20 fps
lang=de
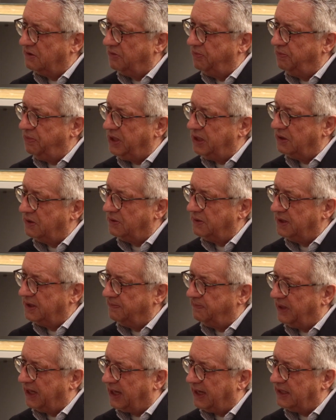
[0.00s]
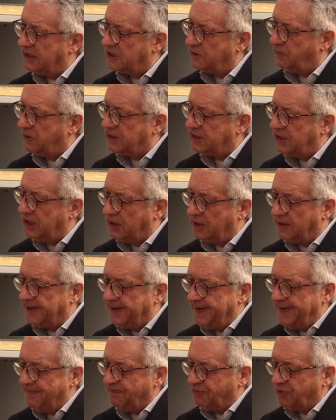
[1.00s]
Gruppierungen bereits passiert.
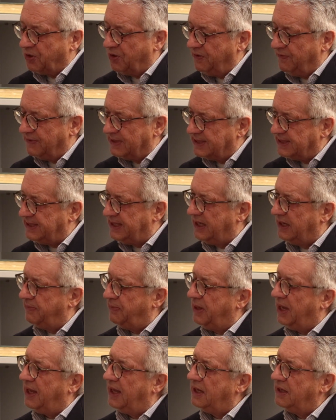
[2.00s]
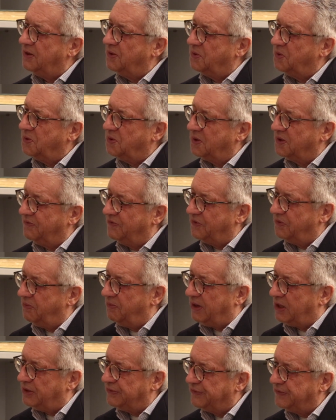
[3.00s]
Und ich war sehr beeindruckt vom
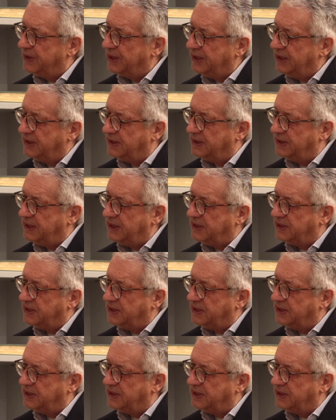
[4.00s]
Auftritt